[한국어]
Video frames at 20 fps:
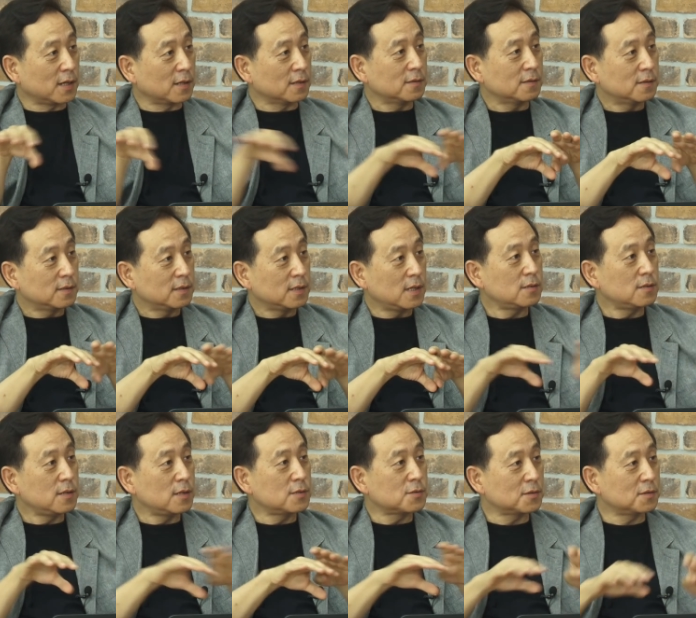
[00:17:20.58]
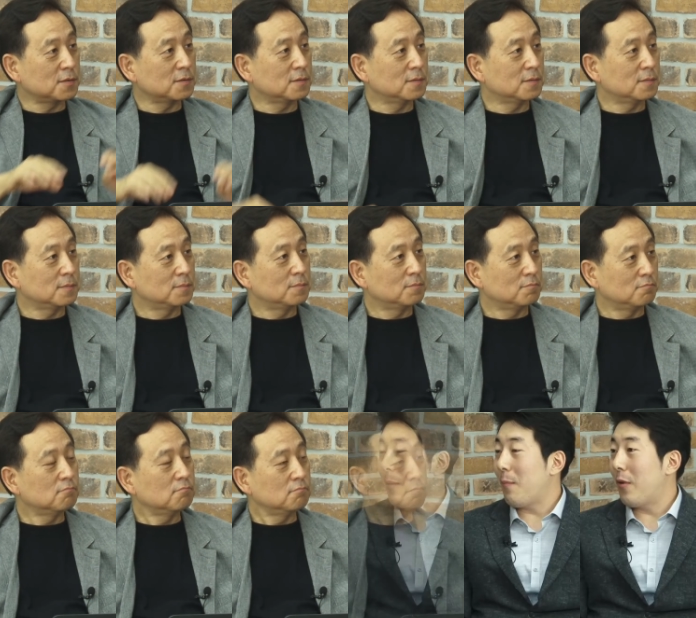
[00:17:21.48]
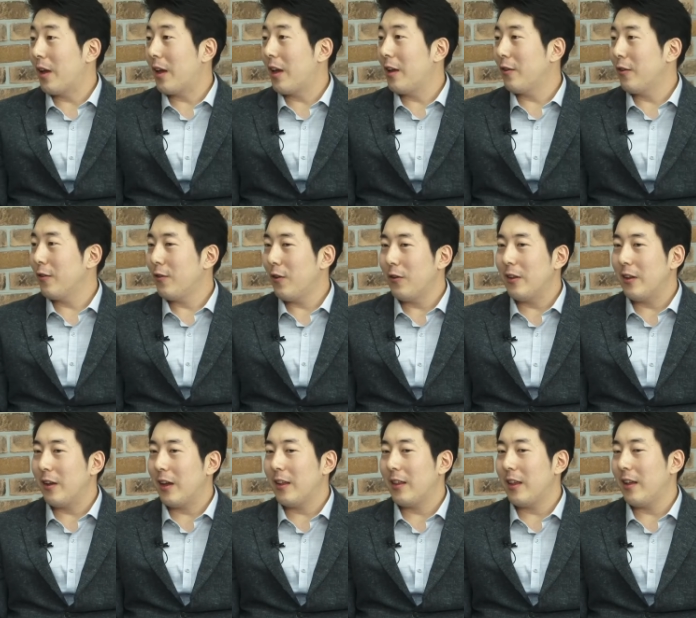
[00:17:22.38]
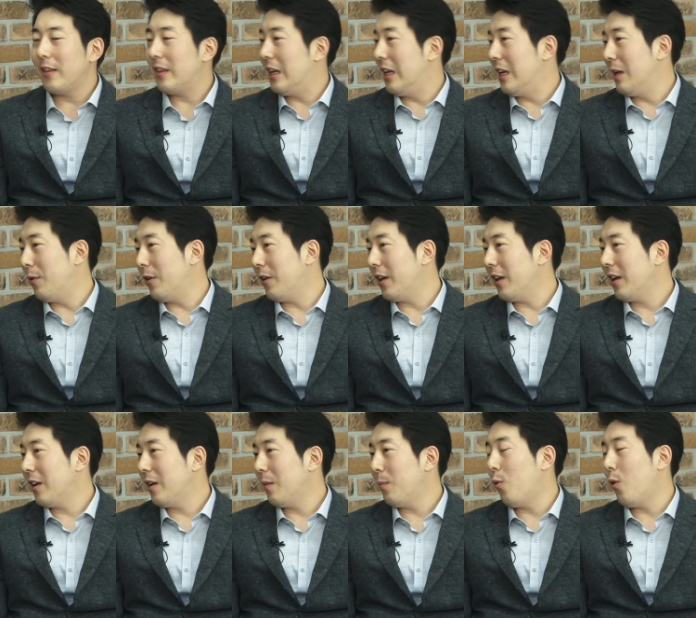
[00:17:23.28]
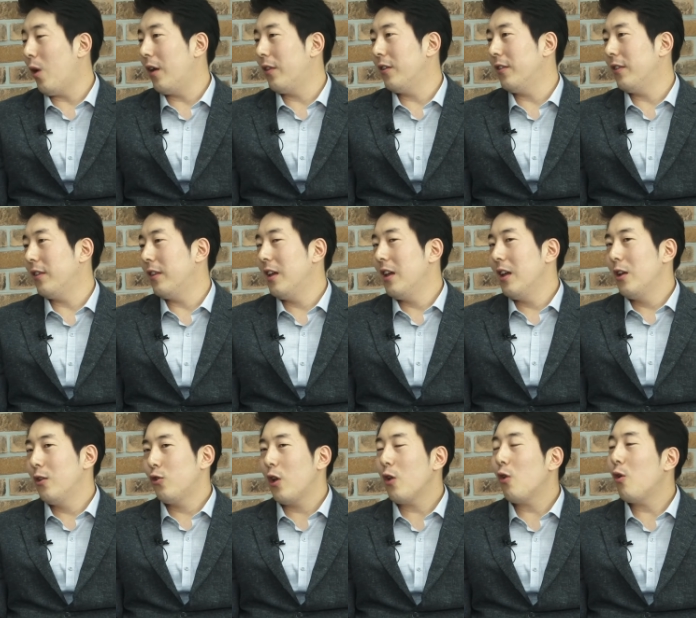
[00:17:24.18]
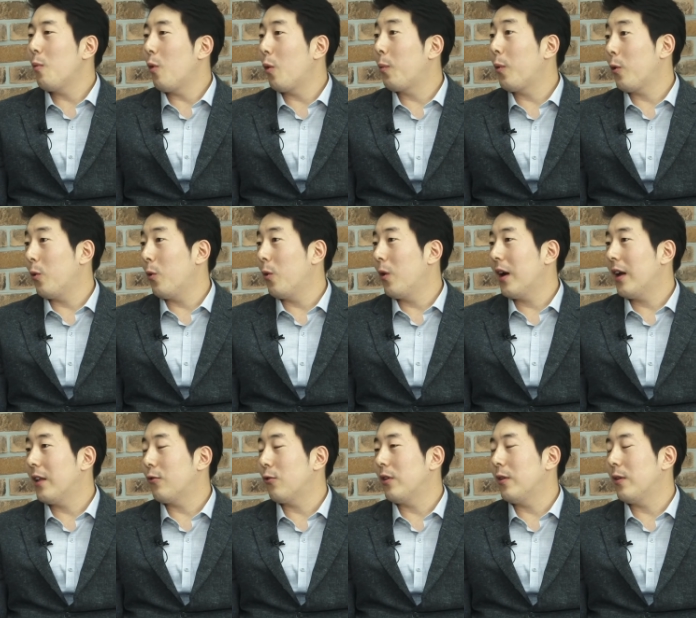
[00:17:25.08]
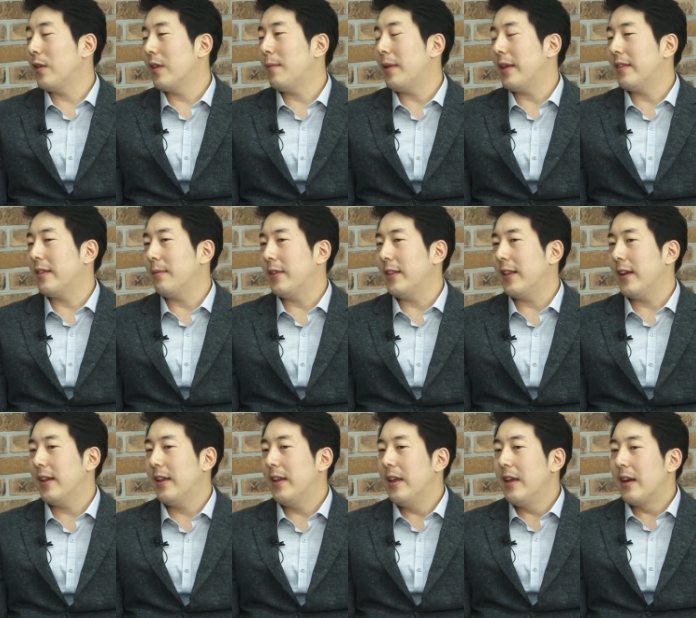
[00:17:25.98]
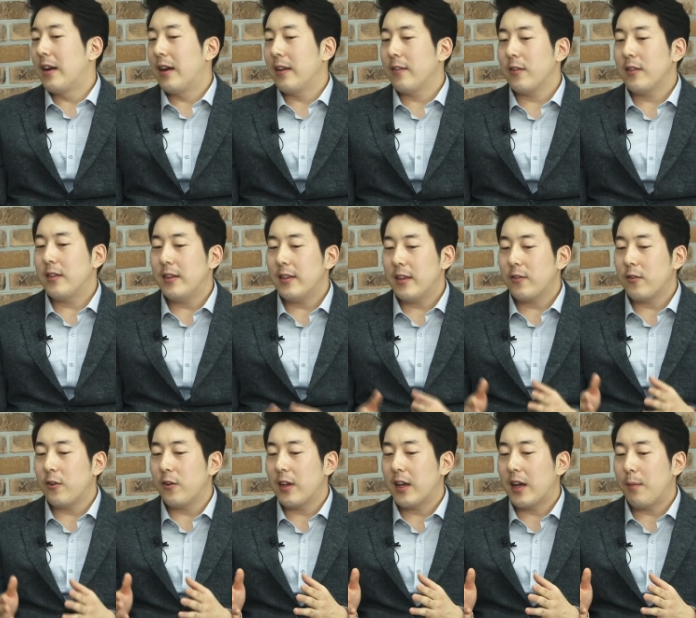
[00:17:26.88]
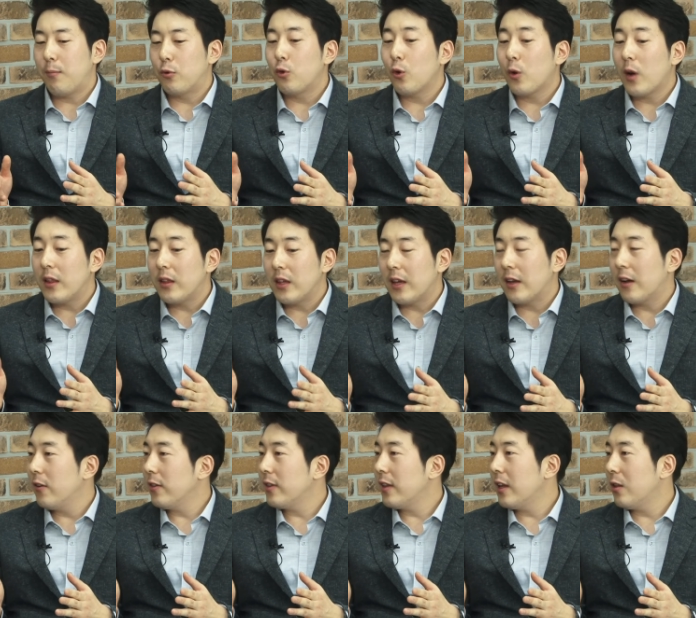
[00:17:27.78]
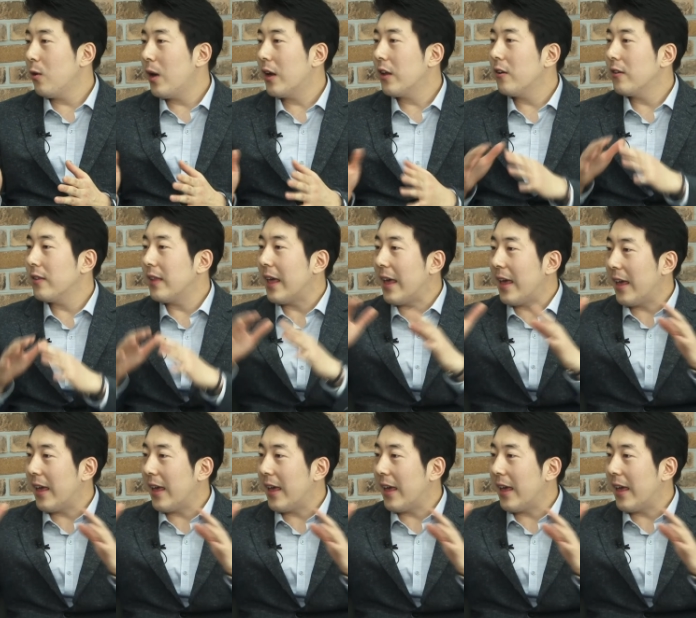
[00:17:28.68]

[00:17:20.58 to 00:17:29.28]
네, 저 F5는 F5는 이제 애플리케이션 음. 성능에 대한 딜리버리 음. 그러니까 보안은 최고의 목표로 가지고 있는 회사 맞습니다. 네네. 네. 그래서 실제 저희가 부족한 이 컨테이너 환경 내에